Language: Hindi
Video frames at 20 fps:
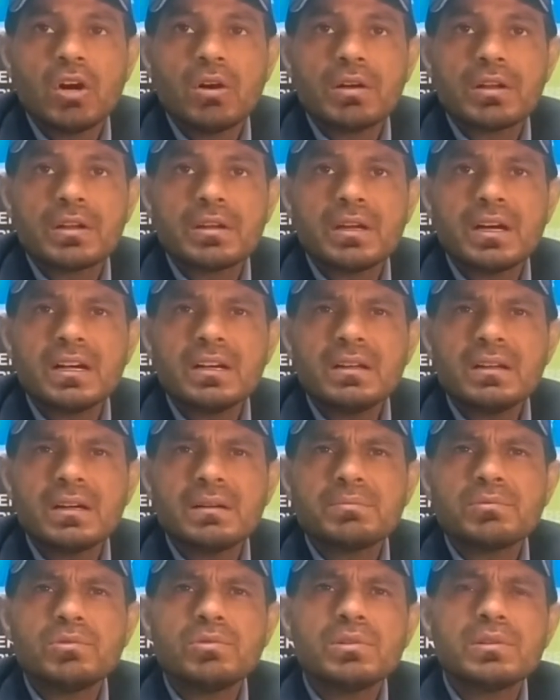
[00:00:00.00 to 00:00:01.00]
और अगर
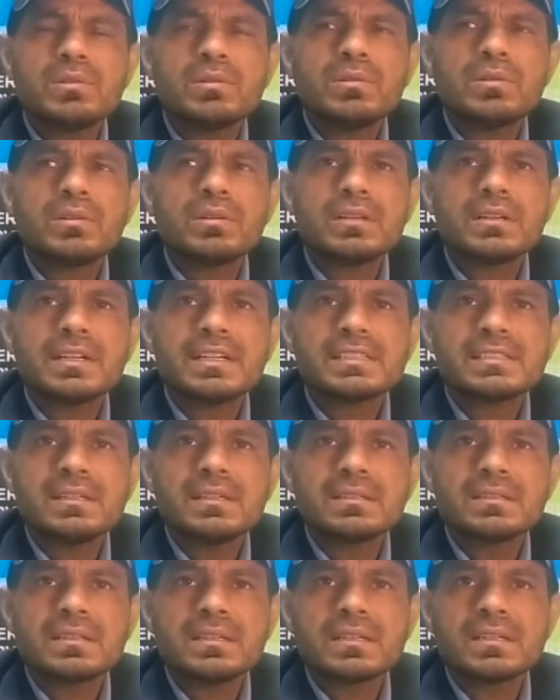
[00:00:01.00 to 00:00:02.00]
आपको ऐसा
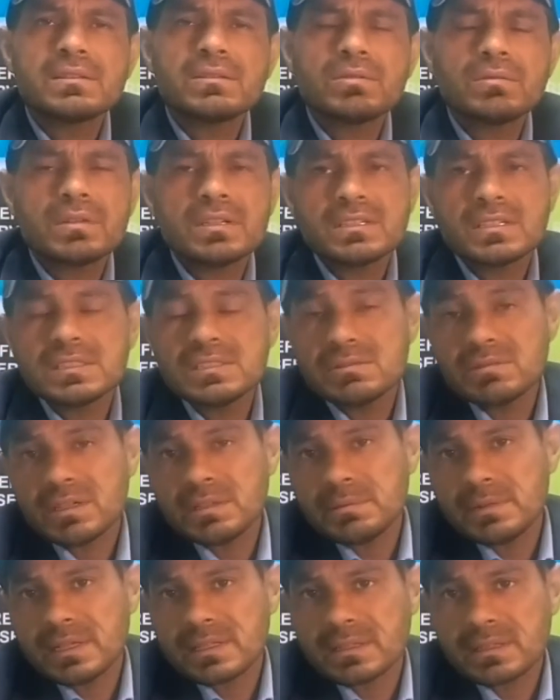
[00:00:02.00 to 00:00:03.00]
लगता है कि थोड़ा सा
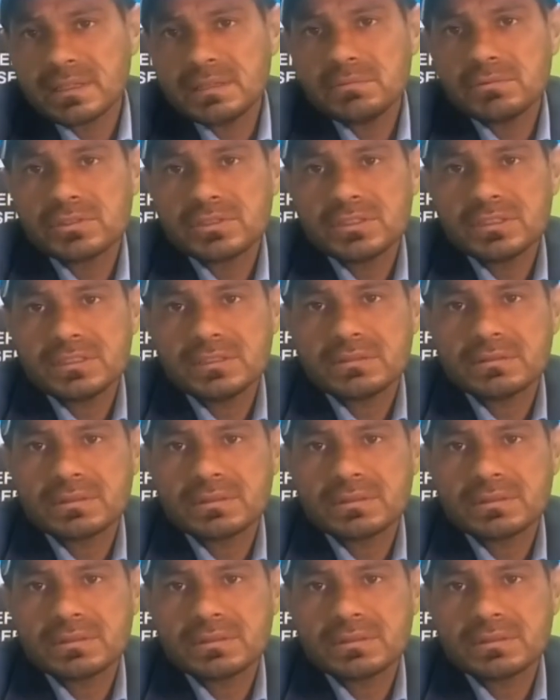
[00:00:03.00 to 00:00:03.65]
जवाब आता है मुझे